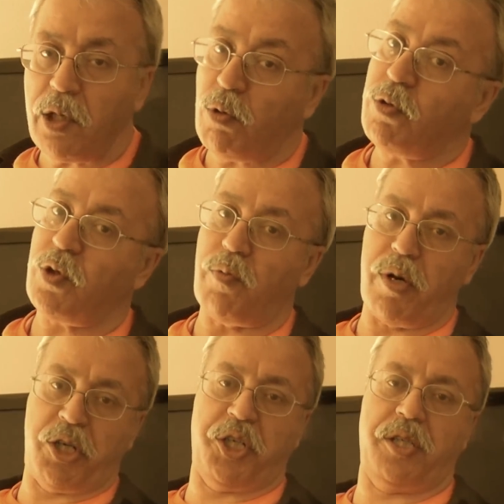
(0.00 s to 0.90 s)
de öldürüyor.
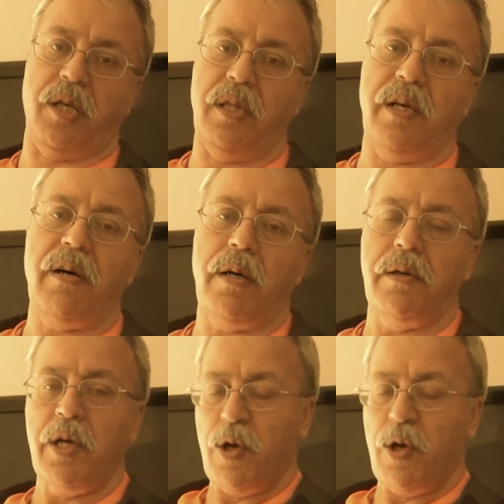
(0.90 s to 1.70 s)
Maşallah.